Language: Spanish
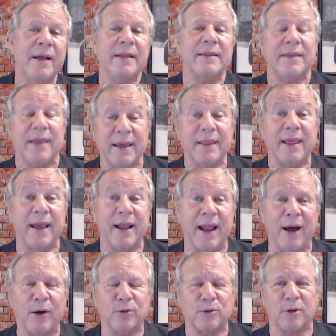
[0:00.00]
tiene el
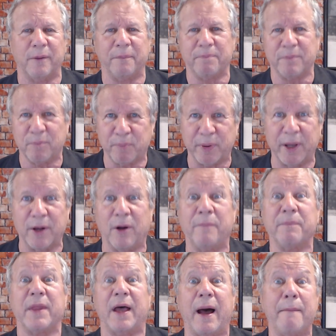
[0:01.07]
auto,
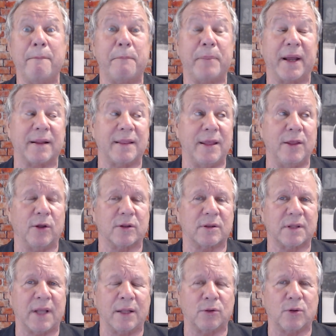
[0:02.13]
pero han perdido
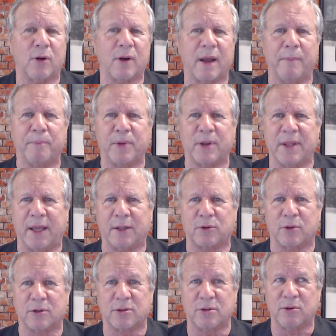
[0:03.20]
tantos
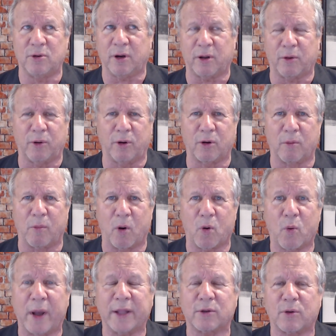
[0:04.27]
campeonatos, yo recuerdo como
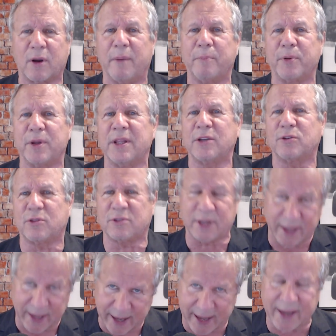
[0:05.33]
cuatro campeonatos
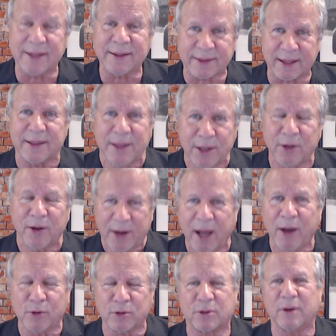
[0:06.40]
en que han tenido el
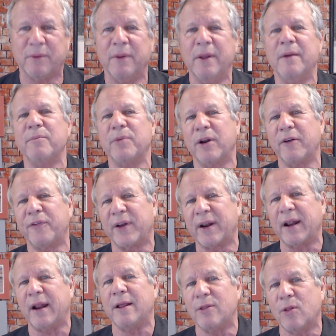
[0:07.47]
auto, pero
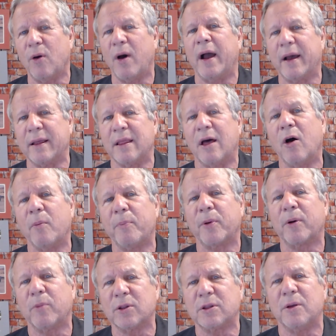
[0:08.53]
Ferrari no ha ganado por
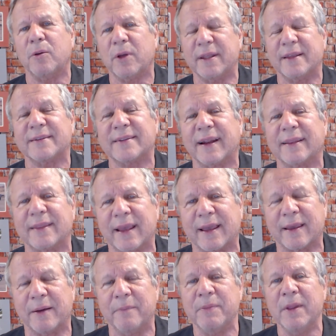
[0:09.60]
motivo de
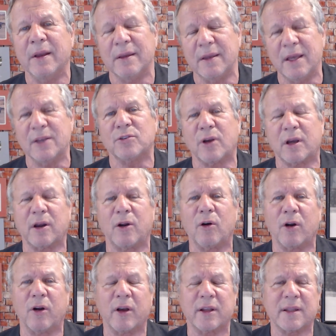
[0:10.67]
estrategia, y eso es creo
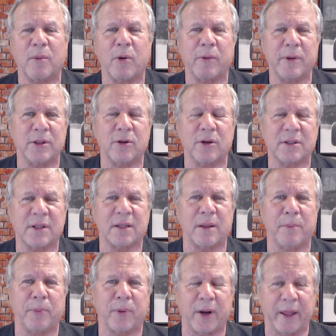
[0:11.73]
que lo que estamos viendo esta
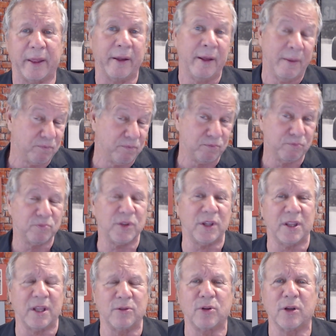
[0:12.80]
temporada
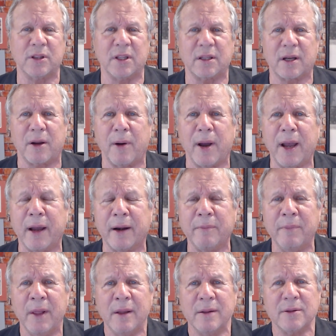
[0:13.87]
tienen donde trabajar,
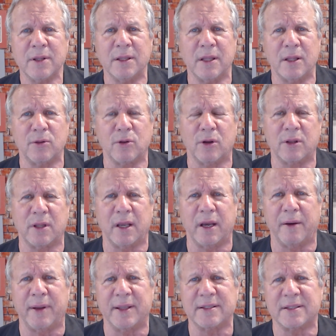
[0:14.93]
tienen donde
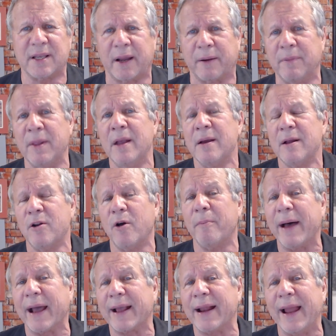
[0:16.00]
avanzar. Los
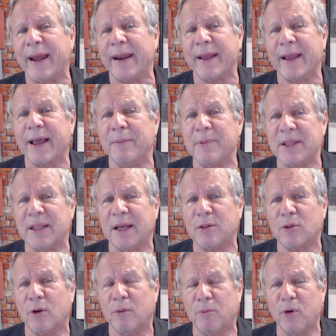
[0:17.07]
McLaren
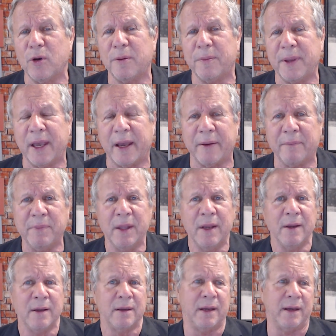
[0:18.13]
caminando muy bien.
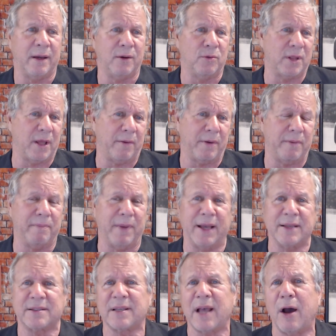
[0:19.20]
Eh, una vez
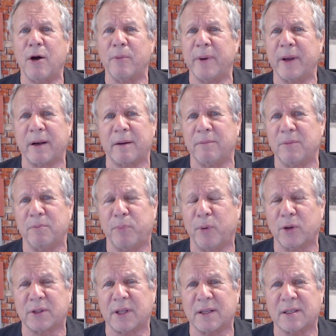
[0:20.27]
más, Sauber Botas